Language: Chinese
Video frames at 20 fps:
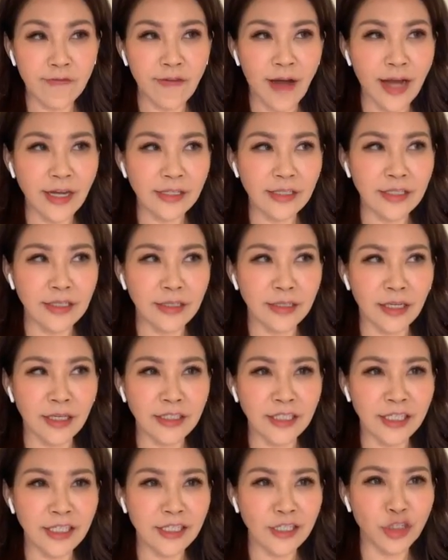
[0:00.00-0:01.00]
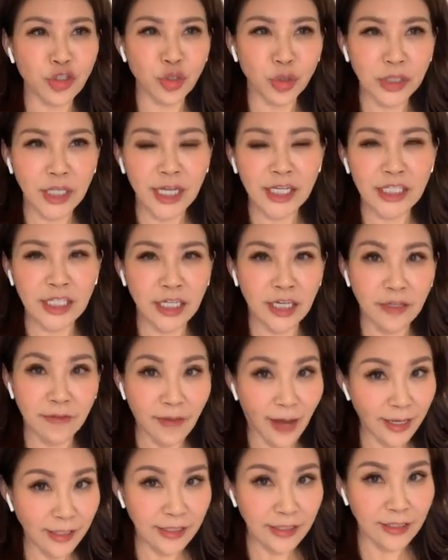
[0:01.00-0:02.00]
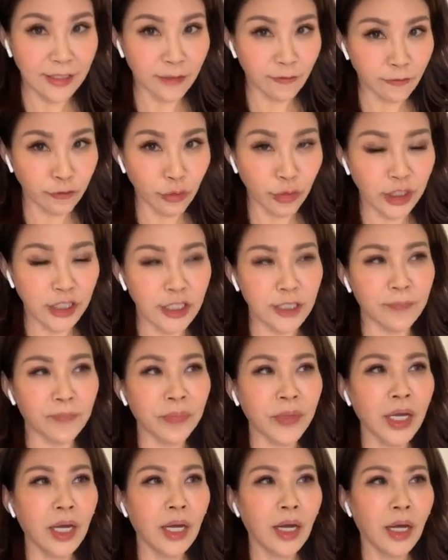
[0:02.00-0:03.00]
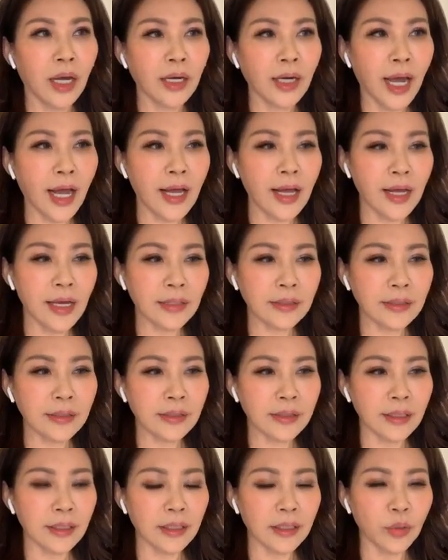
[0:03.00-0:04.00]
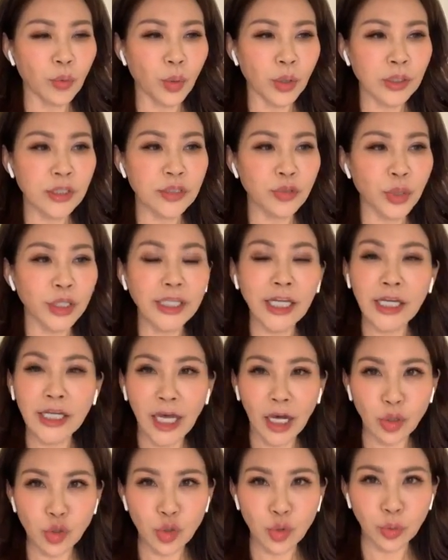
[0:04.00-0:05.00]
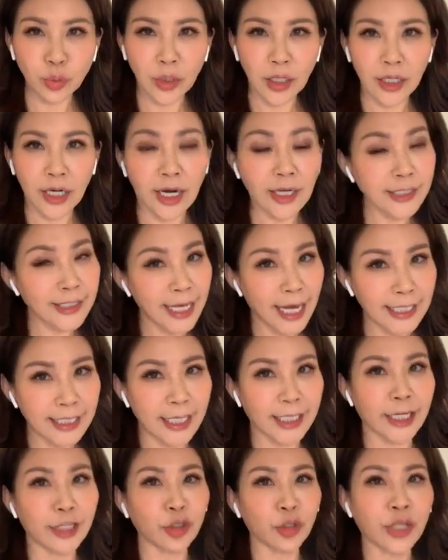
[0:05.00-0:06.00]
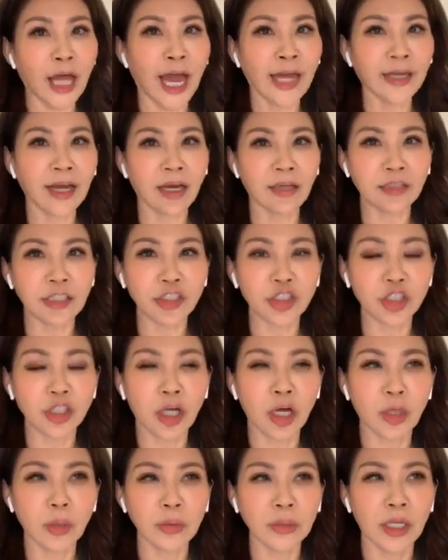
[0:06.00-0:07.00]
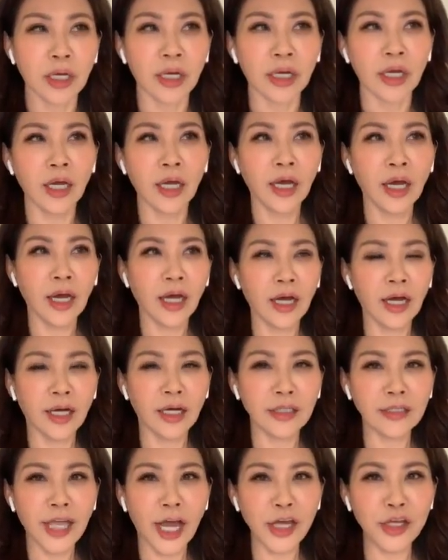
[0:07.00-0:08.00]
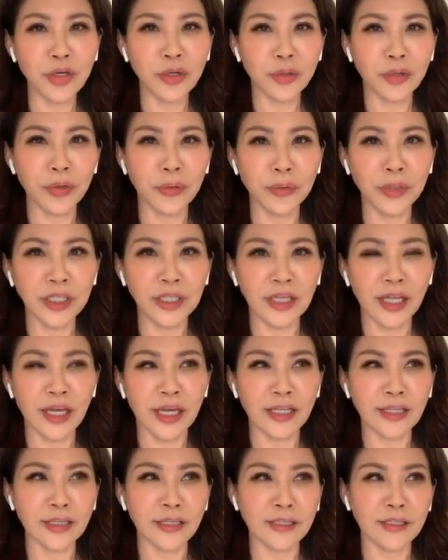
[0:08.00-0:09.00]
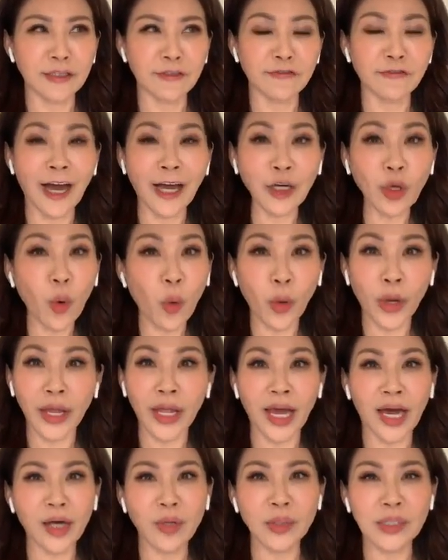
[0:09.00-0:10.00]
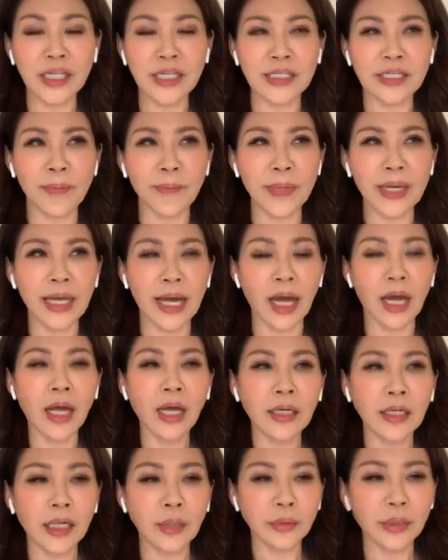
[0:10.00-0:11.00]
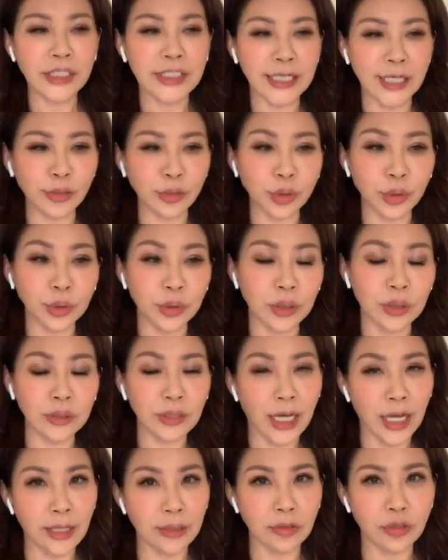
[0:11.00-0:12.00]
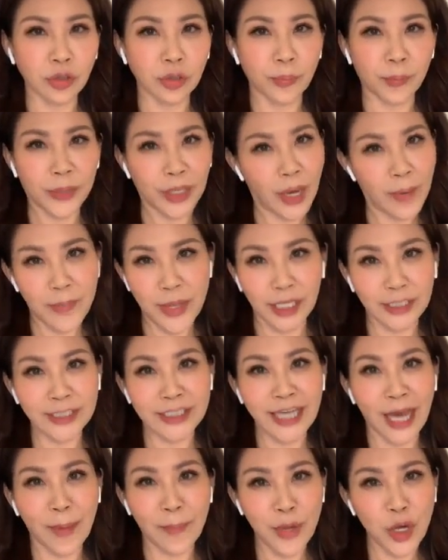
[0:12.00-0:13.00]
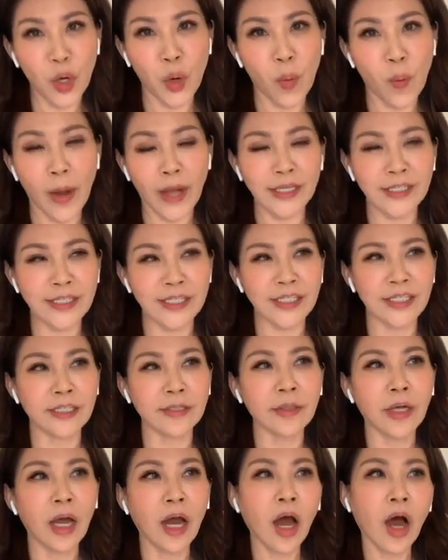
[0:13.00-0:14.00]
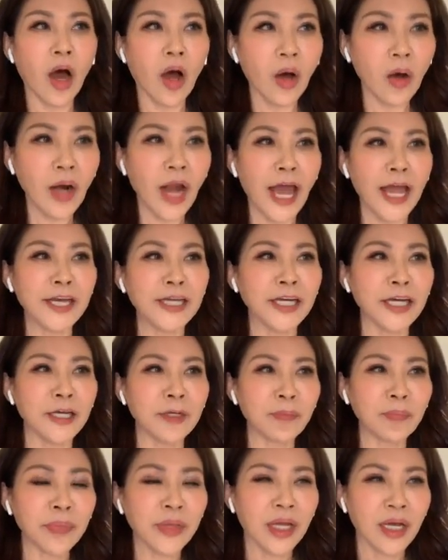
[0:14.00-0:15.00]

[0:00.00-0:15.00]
房子呢，其实就在这个房子的附近。那呃，我决定要租了，然后价钱也都谈好了之后呢，呃，他又有一点反悔呀，或者怎么样？那我想说，那就不要勉强，没有关系。后来呢，